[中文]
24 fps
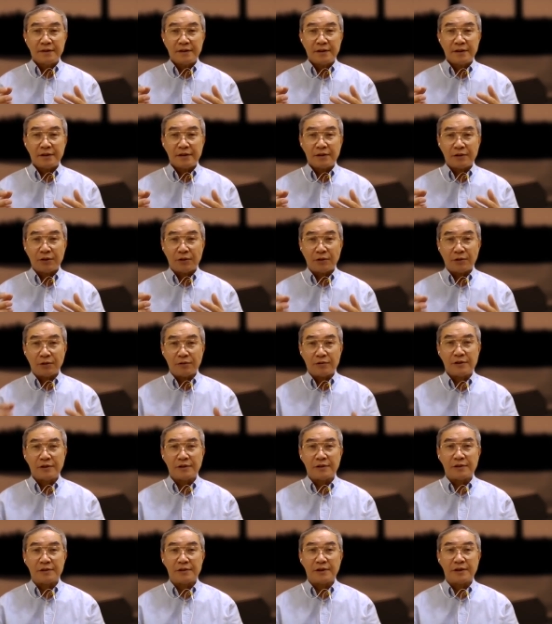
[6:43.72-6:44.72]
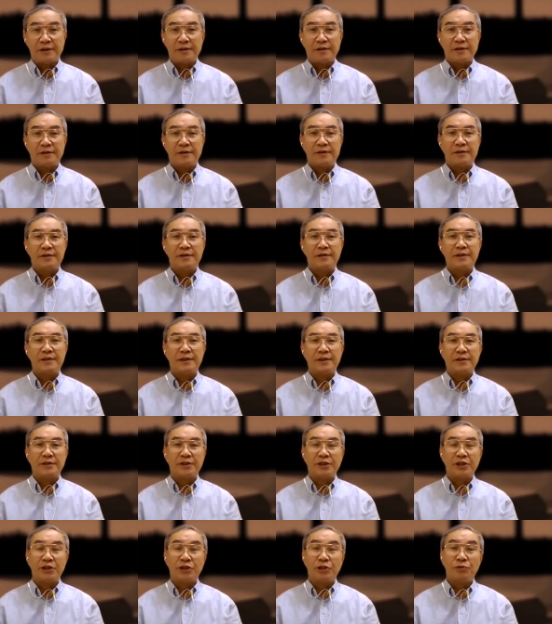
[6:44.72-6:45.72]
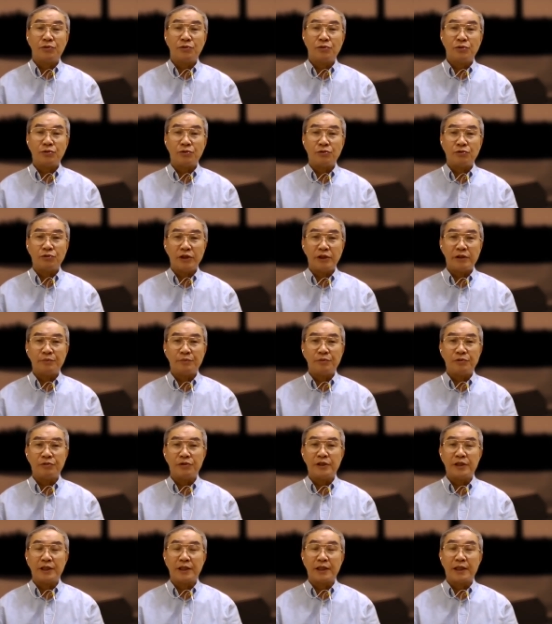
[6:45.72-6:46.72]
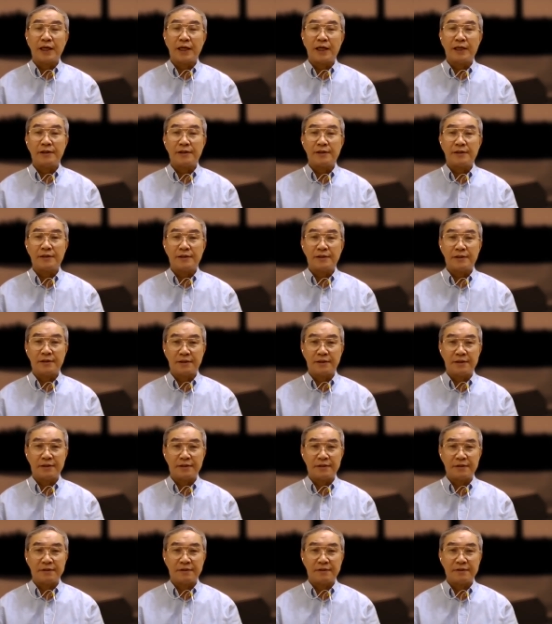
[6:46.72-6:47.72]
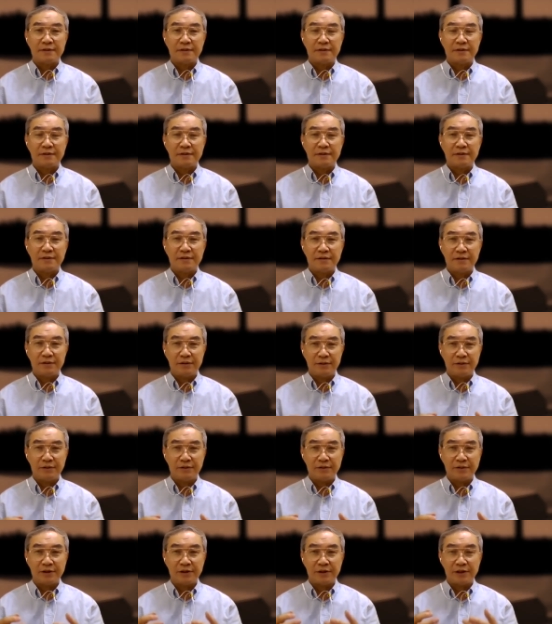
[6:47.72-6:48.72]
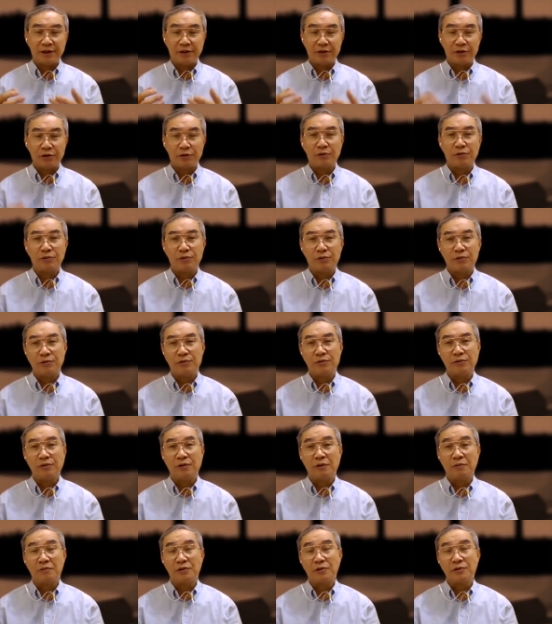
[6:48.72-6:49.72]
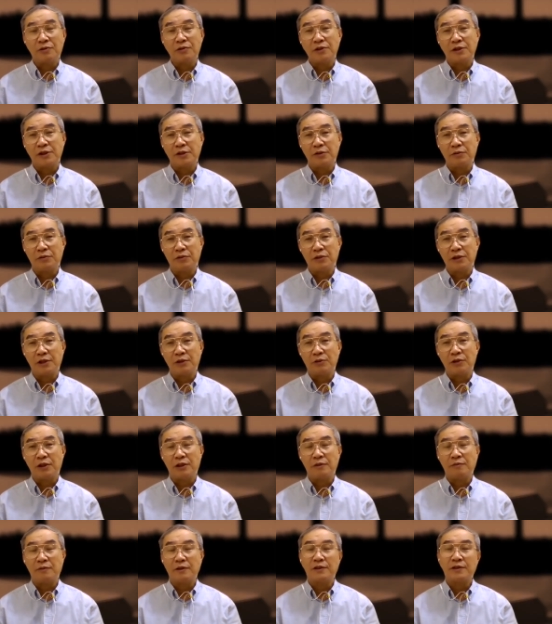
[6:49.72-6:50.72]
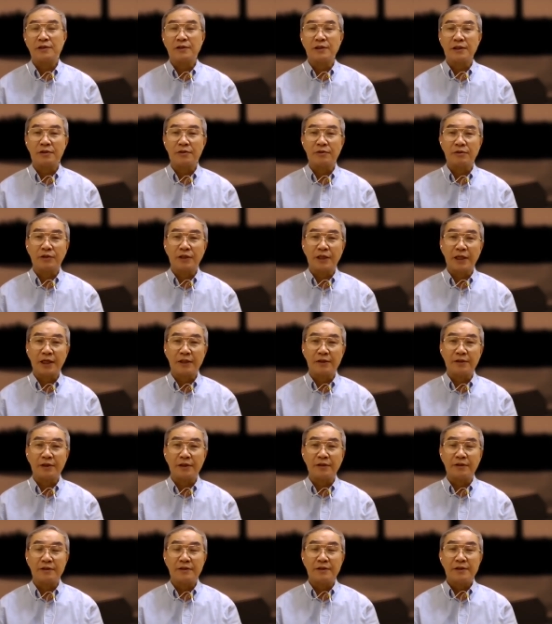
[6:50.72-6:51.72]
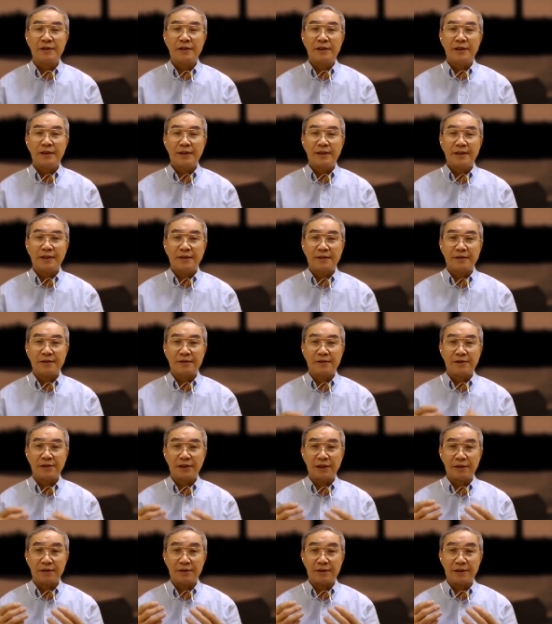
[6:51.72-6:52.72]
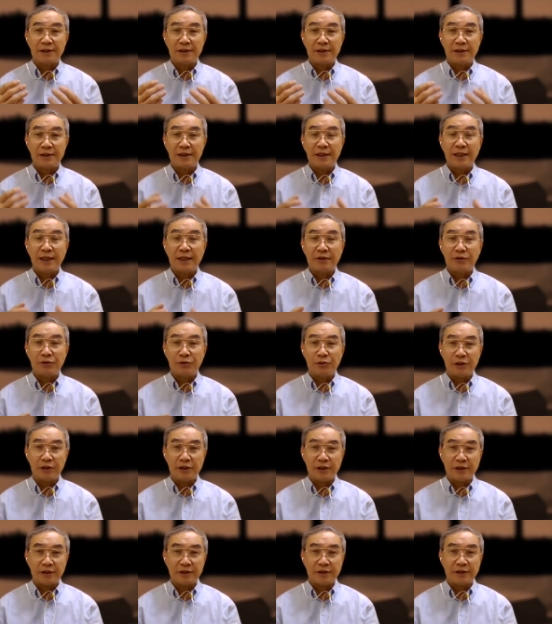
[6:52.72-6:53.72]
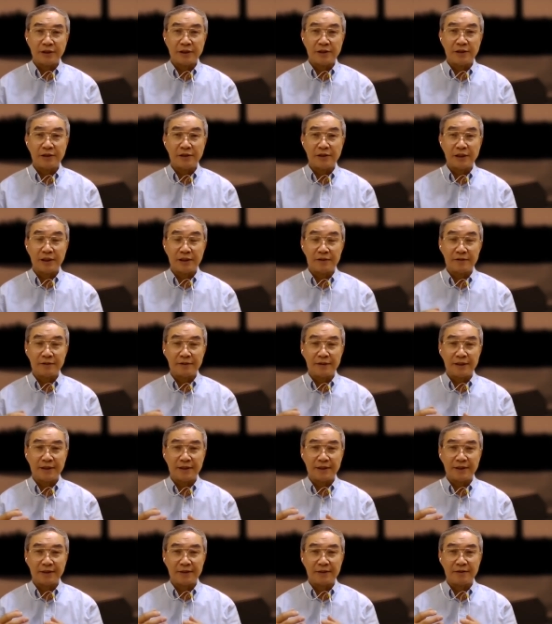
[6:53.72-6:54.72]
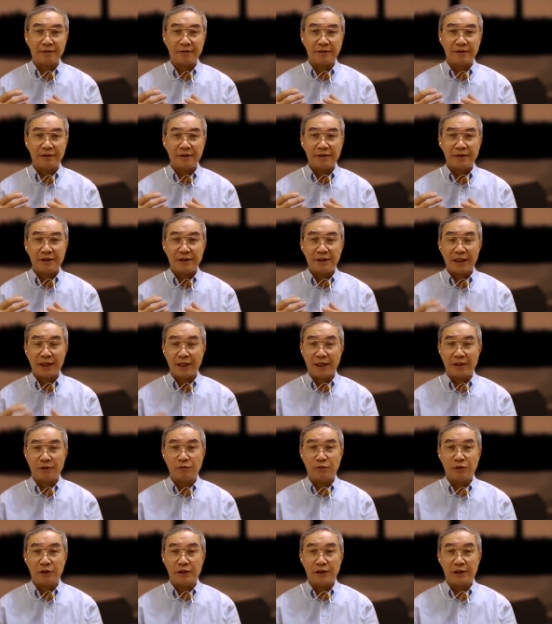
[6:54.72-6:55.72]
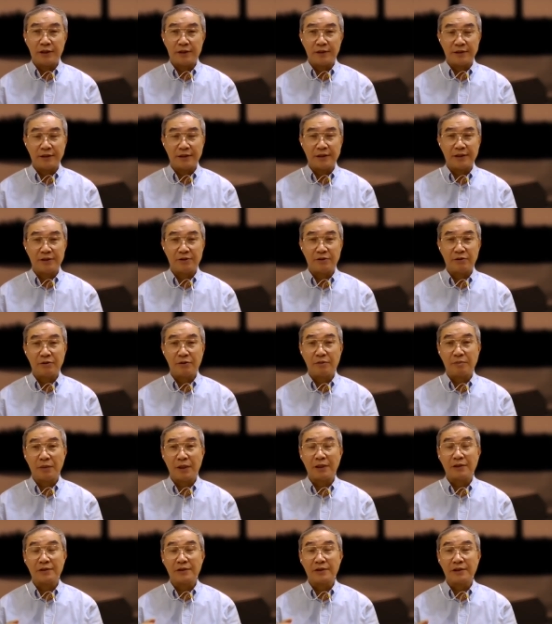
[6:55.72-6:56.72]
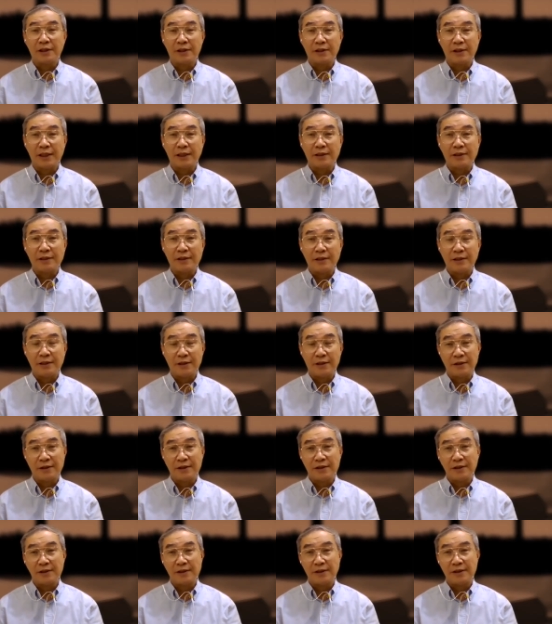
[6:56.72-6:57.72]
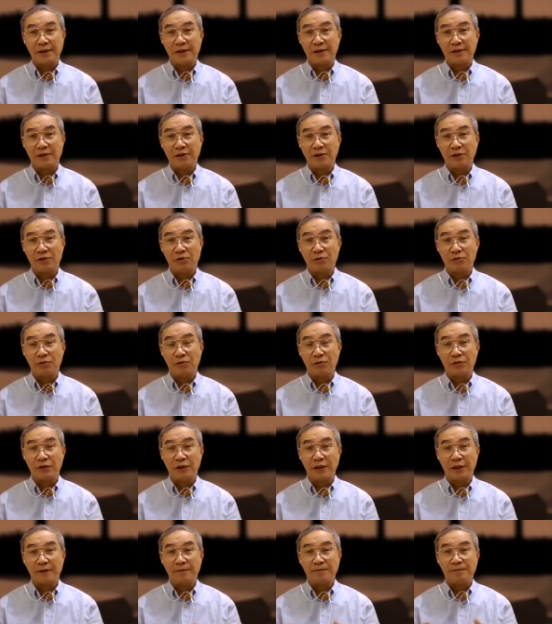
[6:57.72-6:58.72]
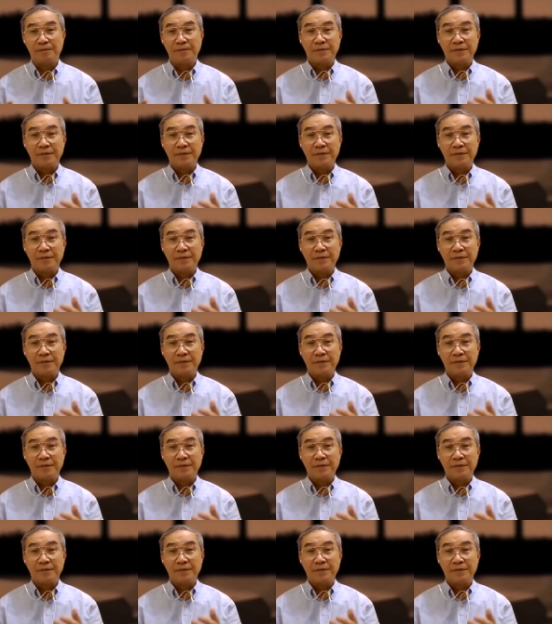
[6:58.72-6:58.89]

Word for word: 这个同时呢，啊，基督徒内部也开始了有一些冲突。我们从《使徒行传》里面事实上就有看到，啊，讲希腊语的跟讲啊亚兰文的啊，就是巴勒斯坦当地的这个啊基督徒哈，